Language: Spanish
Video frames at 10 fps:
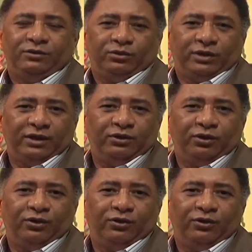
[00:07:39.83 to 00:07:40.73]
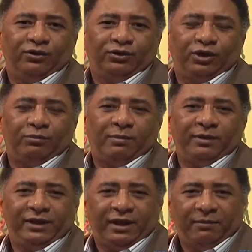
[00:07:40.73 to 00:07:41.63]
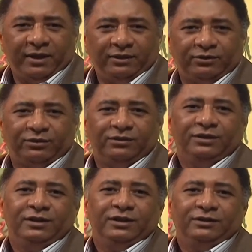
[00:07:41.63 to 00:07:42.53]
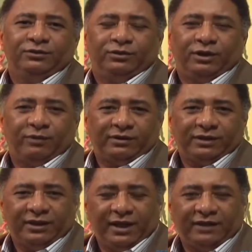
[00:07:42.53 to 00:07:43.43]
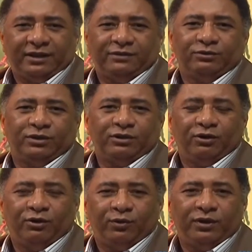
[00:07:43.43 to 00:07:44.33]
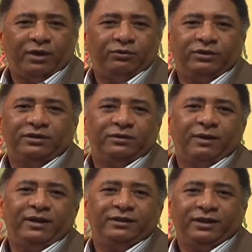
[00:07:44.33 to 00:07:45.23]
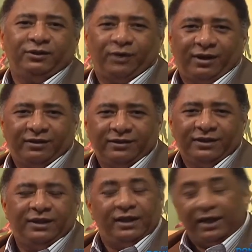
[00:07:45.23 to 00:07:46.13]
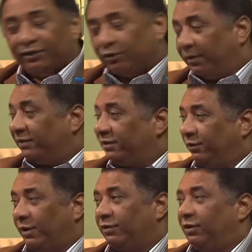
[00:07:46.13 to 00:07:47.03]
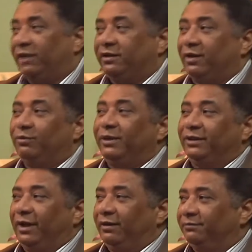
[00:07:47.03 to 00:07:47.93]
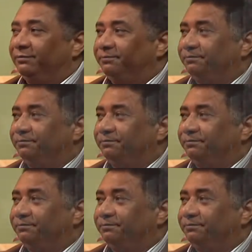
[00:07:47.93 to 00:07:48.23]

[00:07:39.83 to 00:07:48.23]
que si usted no toma medicamentos, si usted no hace dieta, si usted no lo cuida, usted se va a deteriorar. Eso pasa igual con la salud mental.